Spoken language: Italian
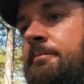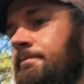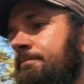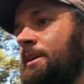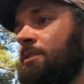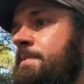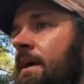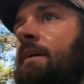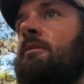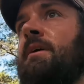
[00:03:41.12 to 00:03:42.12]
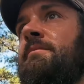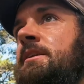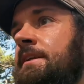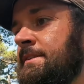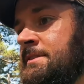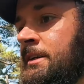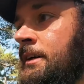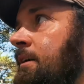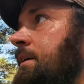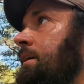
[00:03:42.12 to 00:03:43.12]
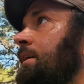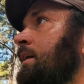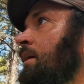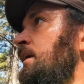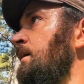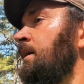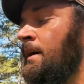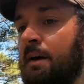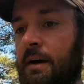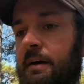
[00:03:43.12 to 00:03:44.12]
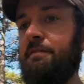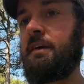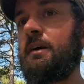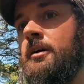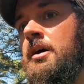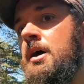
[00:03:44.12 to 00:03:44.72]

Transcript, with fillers: mi ispira come ambientazione è figo